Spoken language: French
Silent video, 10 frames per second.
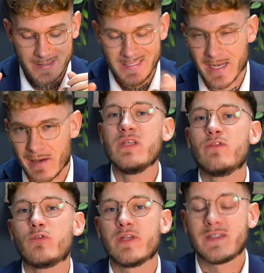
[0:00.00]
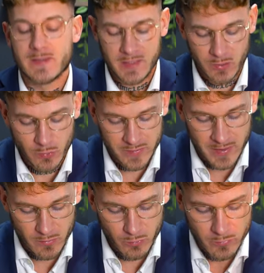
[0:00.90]
Dia. Au niveau de l'esthétique de
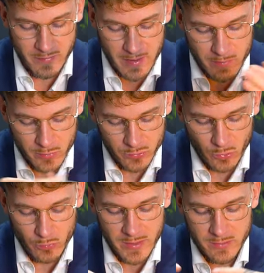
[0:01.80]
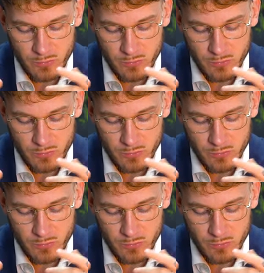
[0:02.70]
ces nouvelles montres, on a